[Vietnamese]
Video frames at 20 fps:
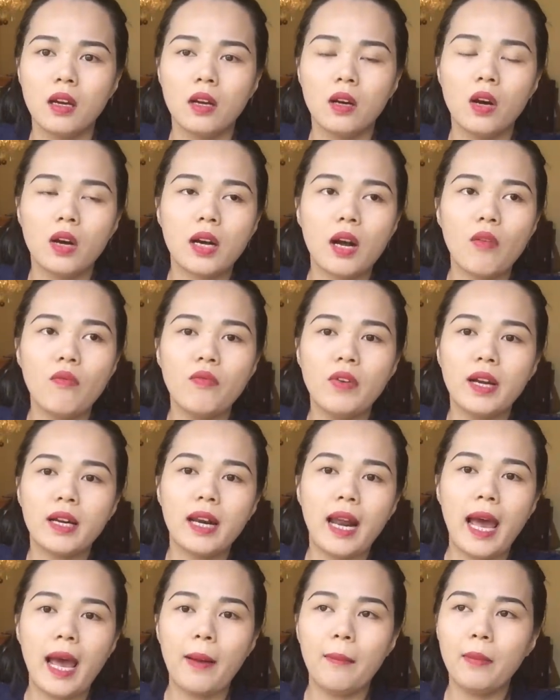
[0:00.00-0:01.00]
rồi công
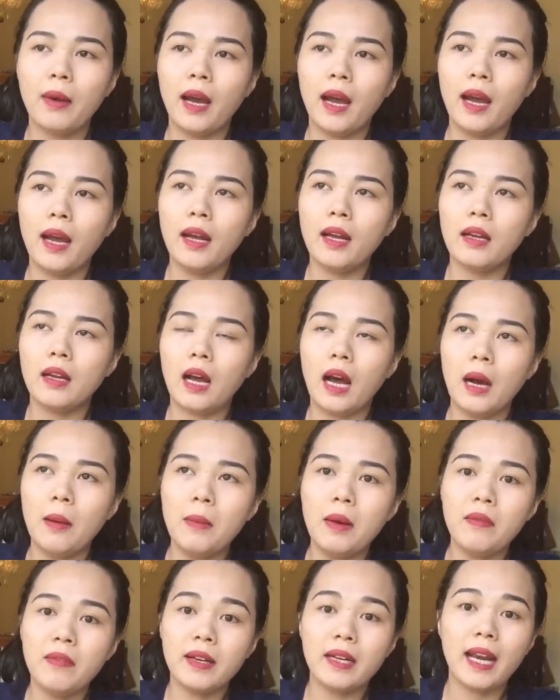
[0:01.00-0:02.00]
việc làm hả ở
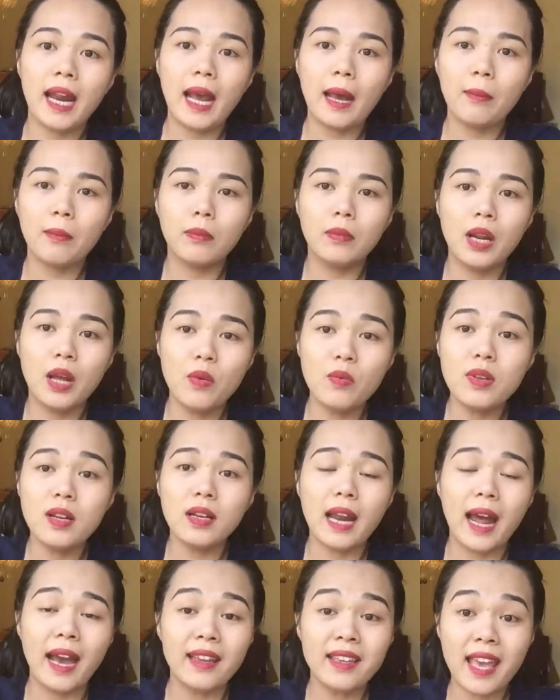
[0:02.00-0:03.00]
bên việt nam nếu
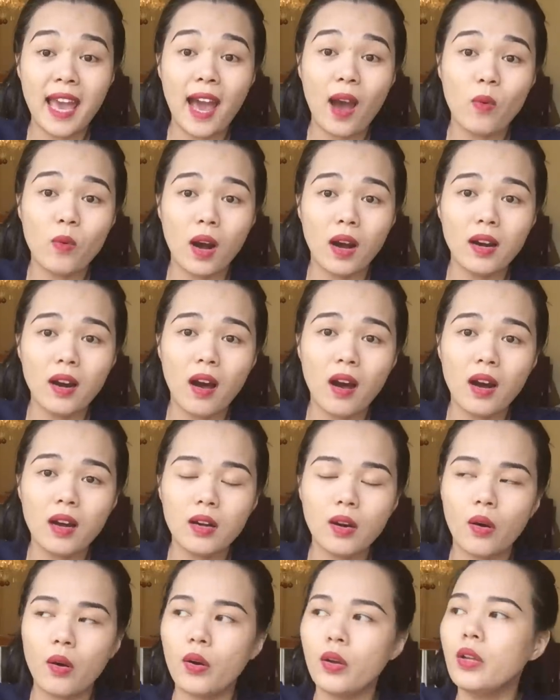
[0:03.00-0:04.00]
như đã giàu cỡ đó
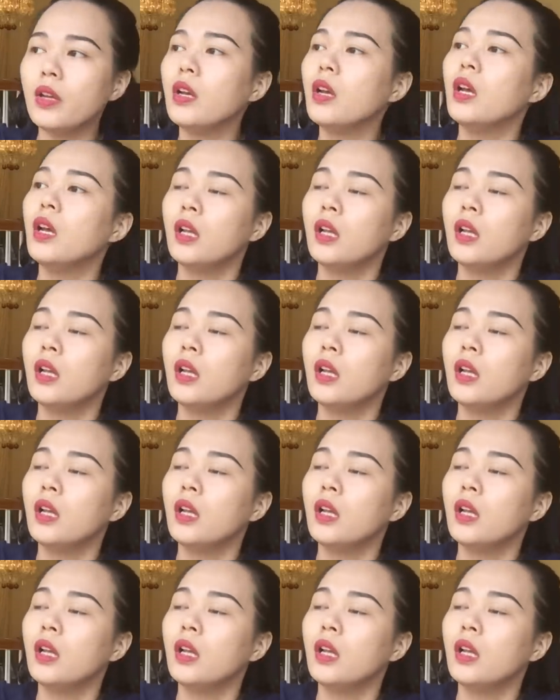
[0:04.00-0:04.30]
rồi